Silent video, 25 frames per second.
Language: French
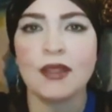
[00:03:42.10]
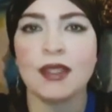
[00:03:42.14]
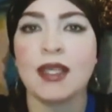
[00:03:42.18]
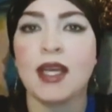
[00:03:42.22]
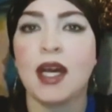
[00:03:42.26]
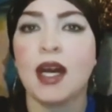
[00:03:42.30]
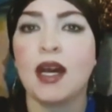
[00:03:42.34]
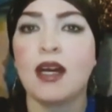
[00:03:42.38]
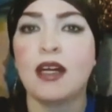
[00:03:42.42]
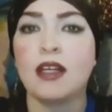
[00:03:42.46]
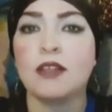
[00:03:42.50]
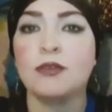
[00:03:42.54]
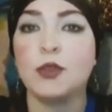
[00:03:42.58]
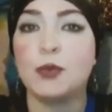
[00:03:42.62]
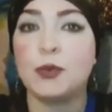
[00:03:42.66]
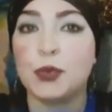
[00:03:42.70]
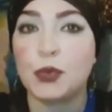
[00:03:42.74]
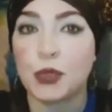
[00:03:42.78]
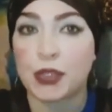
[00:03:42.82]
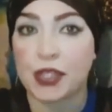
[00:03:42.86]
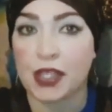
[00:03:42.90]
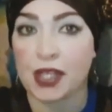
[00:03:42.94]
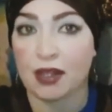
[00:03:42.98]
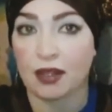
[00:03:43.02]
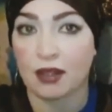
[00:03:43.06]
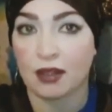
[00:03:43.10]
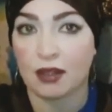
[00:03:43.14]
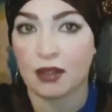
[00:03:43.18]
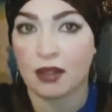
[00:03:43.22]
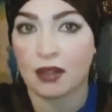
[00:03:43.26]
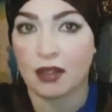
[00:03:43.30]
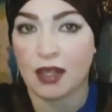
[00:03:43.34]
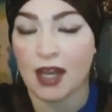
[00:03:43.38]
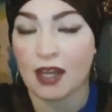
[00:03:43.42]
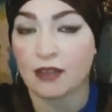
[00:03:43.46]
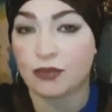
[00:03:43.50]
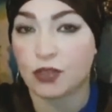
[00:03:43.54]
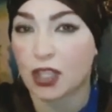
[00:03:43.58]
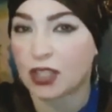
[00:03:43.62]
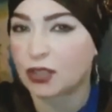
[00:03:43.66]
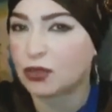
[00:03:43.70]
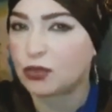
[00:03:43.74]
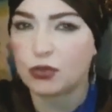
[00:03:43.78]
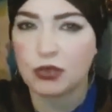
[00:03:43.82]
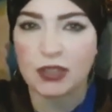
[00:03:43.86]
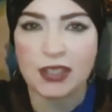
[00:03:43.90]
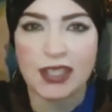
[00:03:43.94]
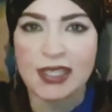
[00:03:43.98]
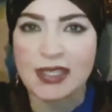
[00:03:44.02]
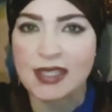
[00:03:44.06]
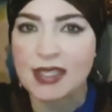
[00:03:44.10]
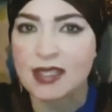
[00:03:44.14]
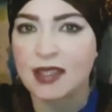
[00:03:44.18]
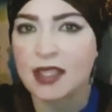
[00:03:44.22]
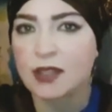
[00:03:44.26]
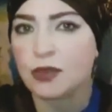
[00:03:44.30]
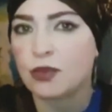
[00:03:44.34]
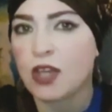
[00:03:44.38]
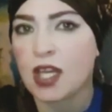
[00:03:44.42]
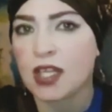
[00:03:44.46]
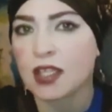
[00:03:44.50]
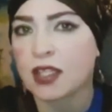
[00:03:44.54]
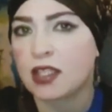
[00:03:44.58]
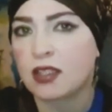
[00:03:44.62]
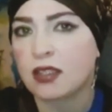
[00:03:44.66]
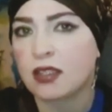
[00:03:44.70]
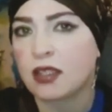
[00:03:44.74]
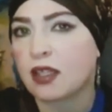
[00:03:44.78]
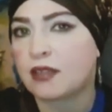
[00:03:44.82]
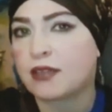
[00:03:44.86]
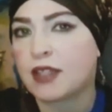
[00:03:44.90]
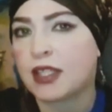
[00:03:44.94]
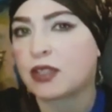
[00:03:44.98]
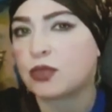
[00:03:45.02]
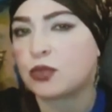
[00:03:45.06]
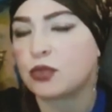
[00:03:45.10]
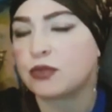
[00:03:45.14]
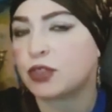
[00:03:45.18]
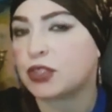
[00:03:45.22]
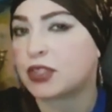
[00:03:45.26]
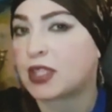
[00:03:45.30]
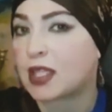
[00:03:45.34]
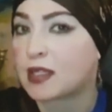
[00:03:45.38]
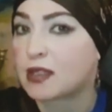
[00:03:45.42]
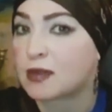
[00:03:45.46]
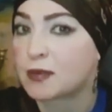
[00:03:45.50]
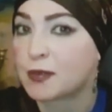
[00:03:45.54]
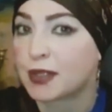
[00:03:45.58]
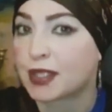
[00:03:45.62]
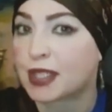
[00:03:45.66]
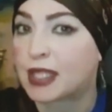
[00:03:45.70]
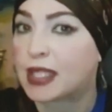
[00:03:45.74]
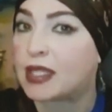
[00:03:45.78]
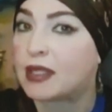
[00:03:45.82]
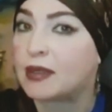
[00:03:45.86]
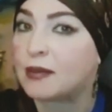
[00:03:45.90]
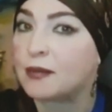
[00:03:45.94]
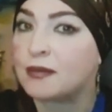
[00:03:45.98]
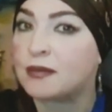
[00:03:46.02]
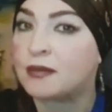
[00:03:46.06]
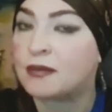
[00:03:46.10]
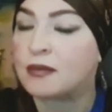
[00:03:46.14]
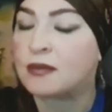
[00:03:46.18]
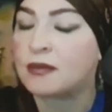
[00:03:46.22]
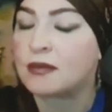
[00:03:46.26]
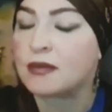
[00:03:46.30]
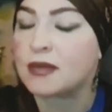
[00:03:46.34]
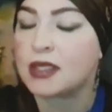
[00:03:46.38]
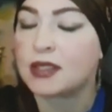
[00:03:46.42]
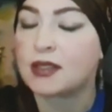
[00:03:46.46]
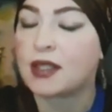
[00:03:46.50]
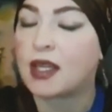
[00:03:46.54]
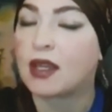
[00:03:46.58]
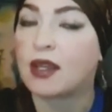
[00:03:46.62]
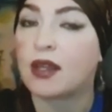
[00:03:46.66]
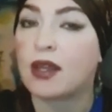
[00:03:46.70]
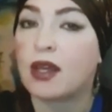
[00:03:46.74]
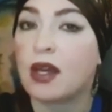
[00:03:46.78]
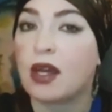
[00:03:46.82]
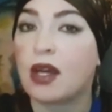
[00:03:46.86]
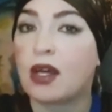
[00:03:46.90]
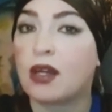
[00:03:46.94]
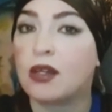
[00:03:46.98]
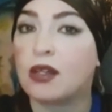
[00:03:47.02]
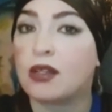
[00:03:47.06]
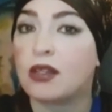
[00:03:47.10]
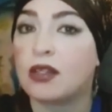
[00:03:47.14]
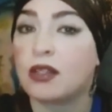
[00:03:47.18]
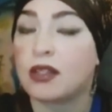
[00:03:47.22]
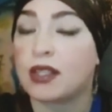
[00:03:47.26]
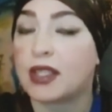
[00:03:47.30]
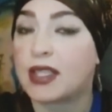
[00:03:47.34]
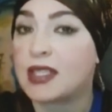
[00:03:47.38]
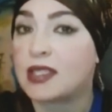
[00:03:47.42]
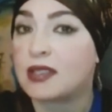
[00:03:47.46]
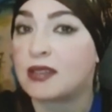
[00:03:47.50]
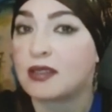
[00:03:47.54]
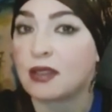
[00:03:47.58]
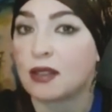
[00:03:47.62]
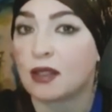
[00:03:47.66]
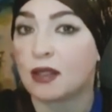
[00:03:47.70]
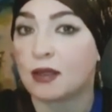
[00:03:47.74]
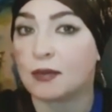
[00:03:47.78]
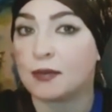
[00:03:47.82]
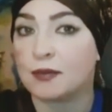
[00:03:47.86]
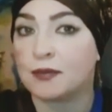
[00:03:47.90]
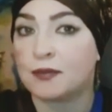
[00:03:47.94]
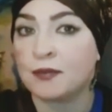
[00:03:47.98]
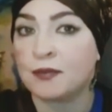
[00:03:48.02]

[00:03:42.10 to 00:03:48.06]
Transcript: car vous pourriez avoir toutes les idées noires qui traversent votre esprit. C'est un grand euh, risque. Hein.